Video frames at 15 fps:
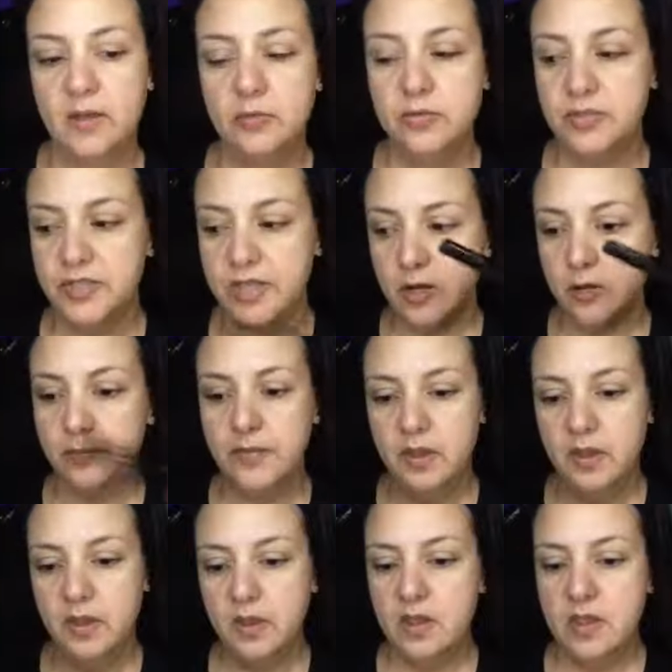un serum
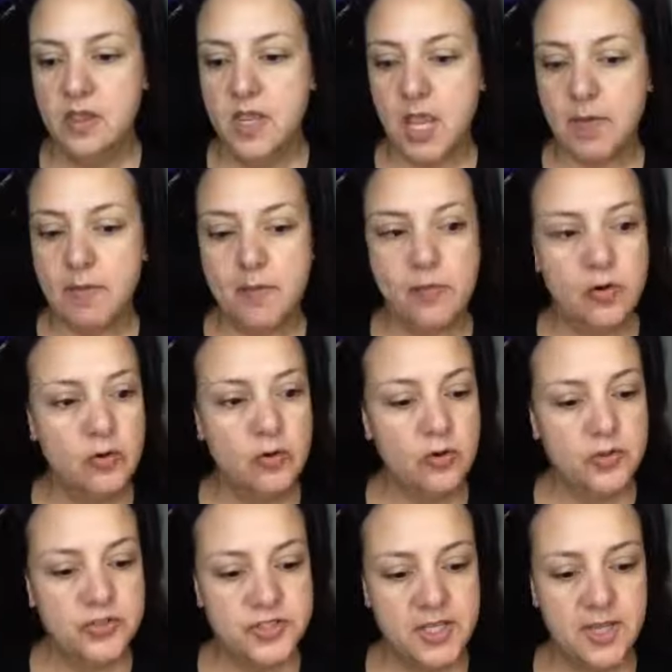que me pongo
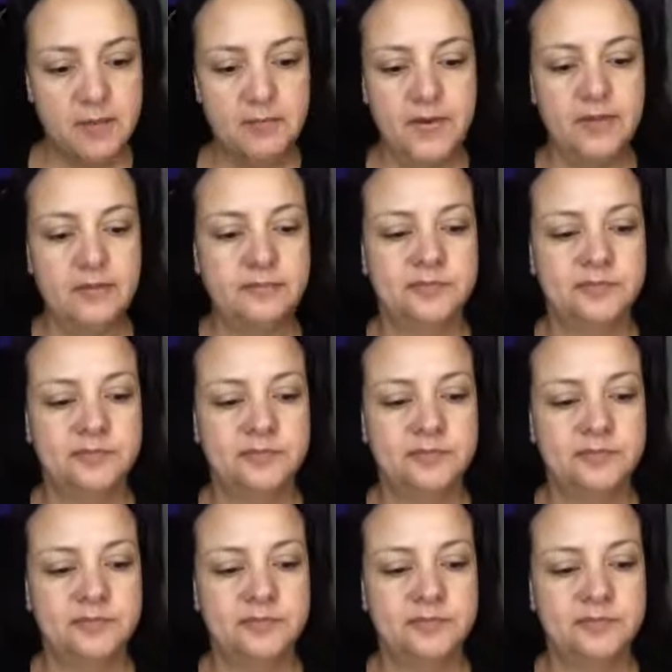siempre